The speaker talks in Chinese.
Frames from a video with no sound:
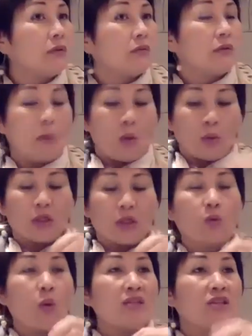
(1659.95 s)
那么我的
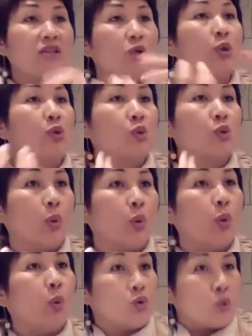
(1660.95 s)
关节就会肿，
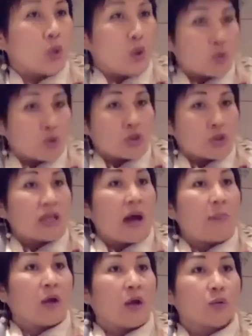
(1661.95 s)
我最后就是
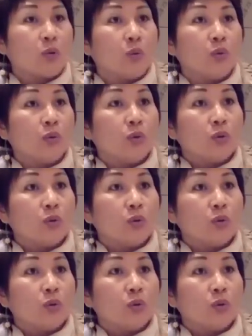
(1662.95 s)
下不了路，